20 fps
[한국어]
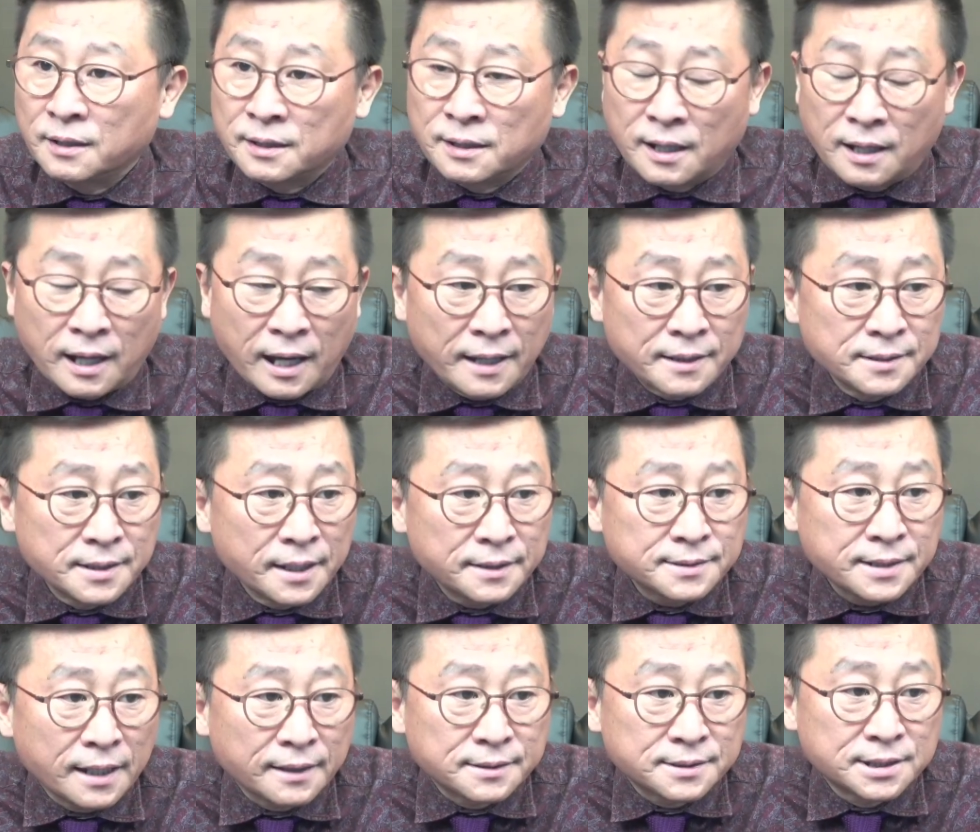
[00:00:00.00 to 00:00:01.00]
아예
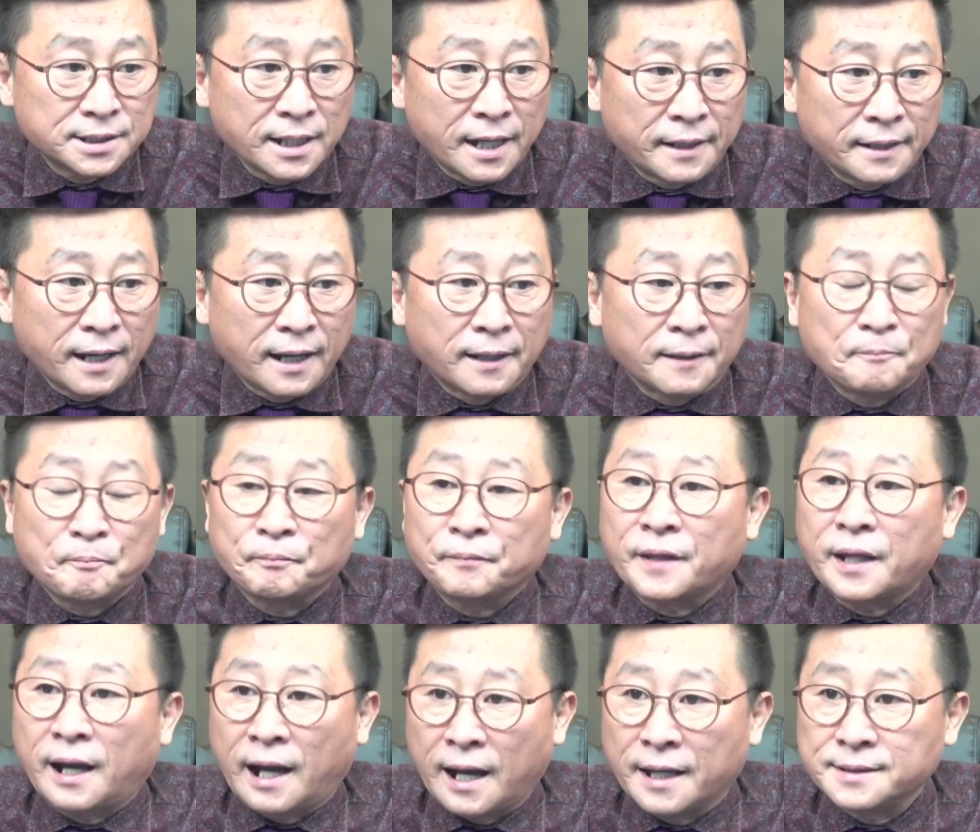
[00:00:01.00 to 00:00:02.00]
찾지 않아
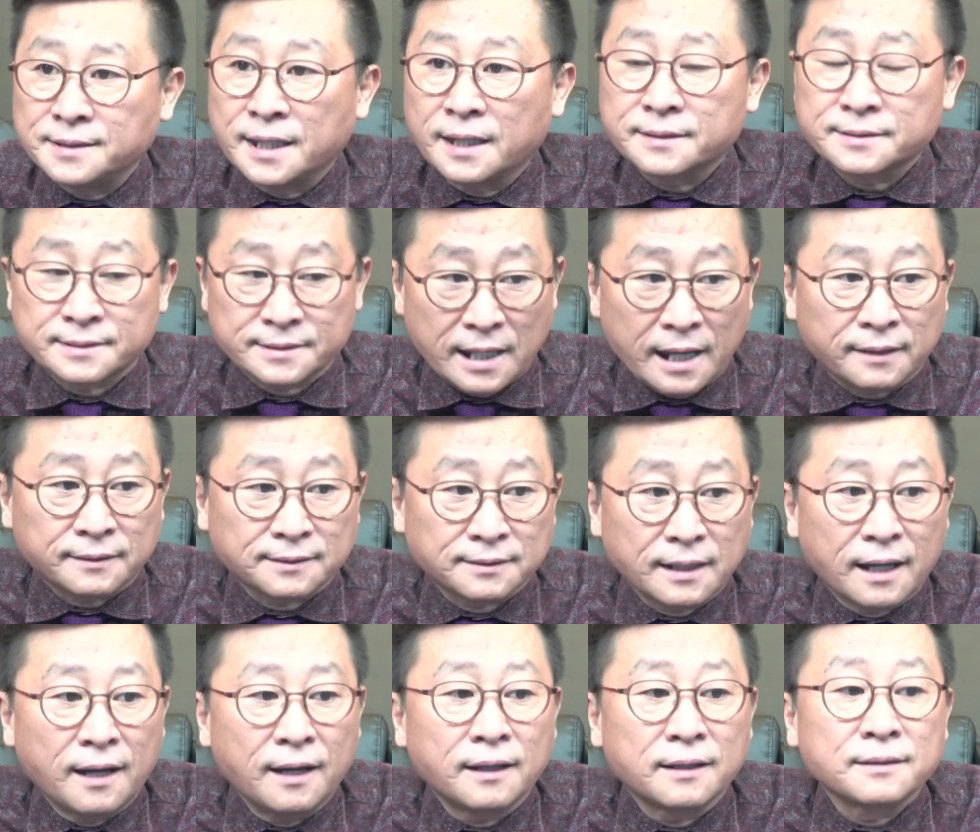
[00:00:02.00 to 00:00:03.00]
아예 싹
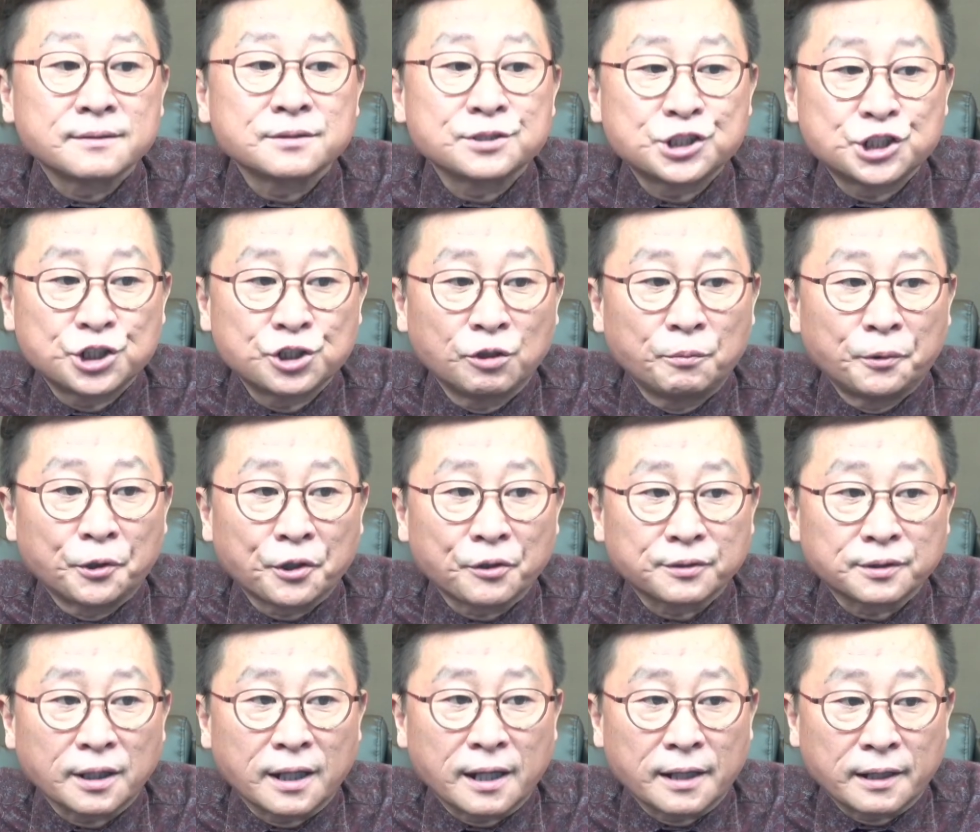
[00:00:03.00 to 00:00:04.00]
다
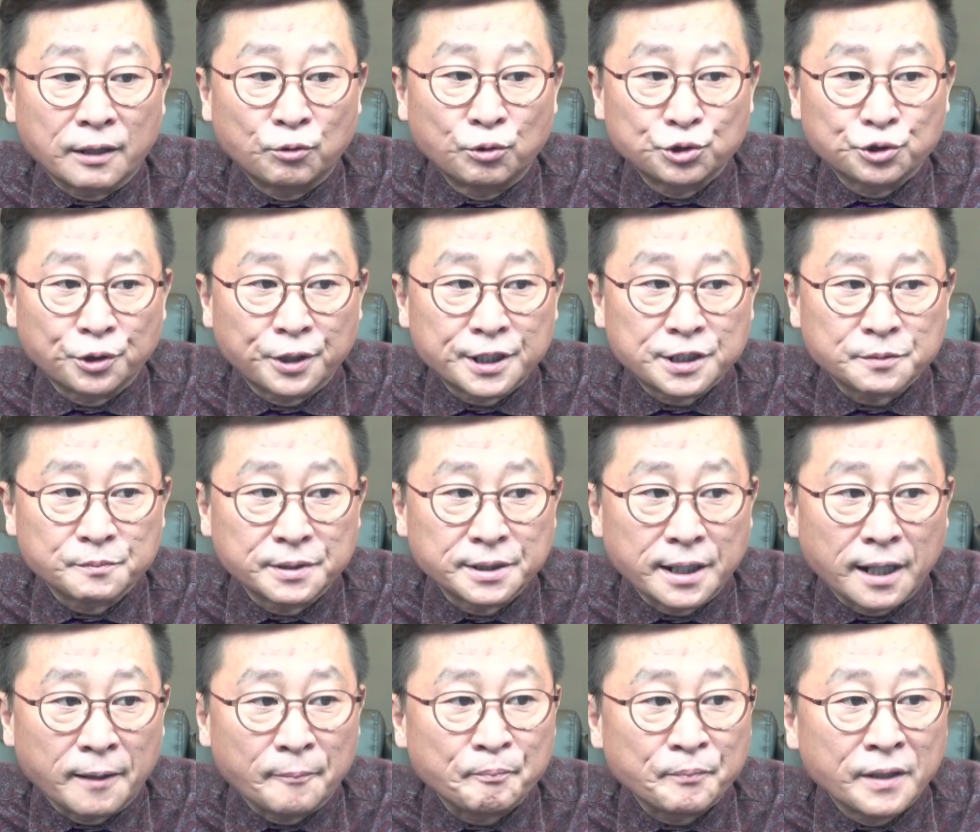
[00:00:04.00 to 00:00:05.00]
치워버렸다라고
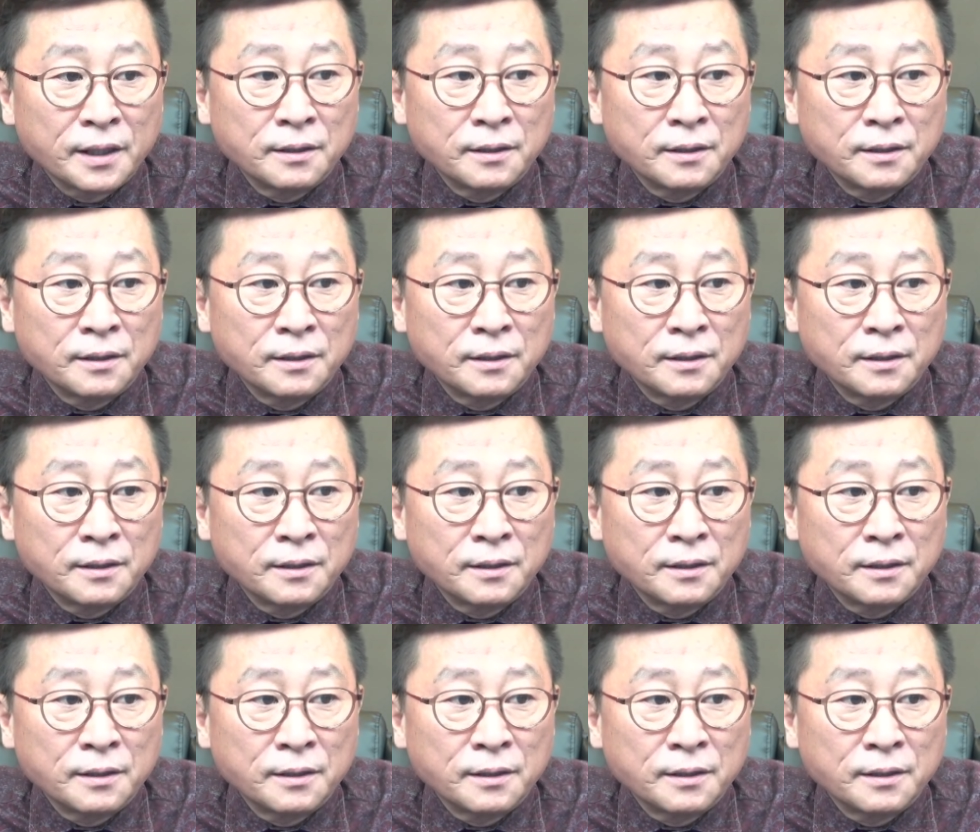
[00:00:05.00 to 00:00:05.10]
전했습니다.